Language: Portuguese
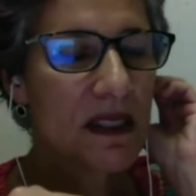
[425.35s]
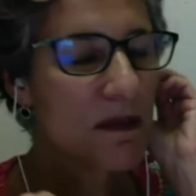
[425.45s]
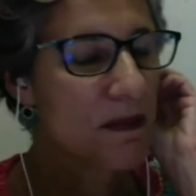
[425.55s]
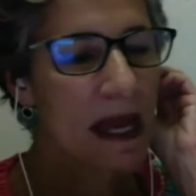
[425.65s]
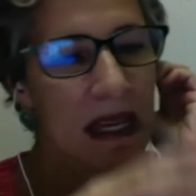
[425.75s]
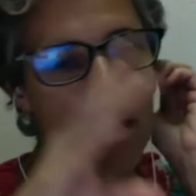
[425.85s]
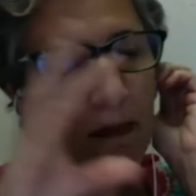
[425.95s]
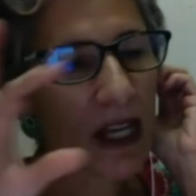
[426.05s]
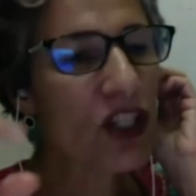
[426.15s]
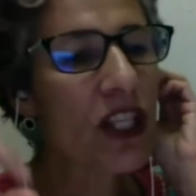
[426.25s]
bem,
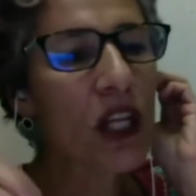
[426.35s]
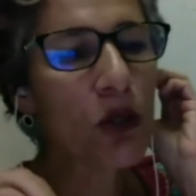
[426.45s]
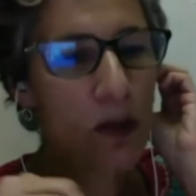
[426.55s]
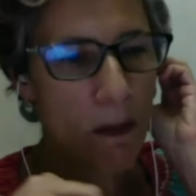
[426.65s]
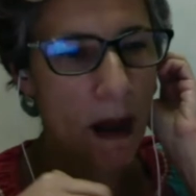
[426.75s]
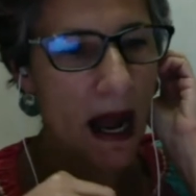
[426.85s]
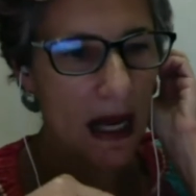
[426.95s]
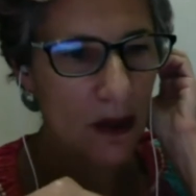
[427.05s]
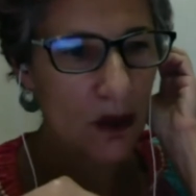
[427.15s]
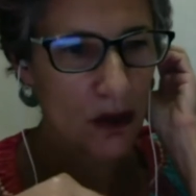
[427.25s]
bem
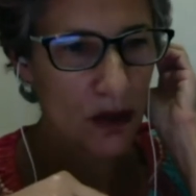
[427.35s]
estereotipados,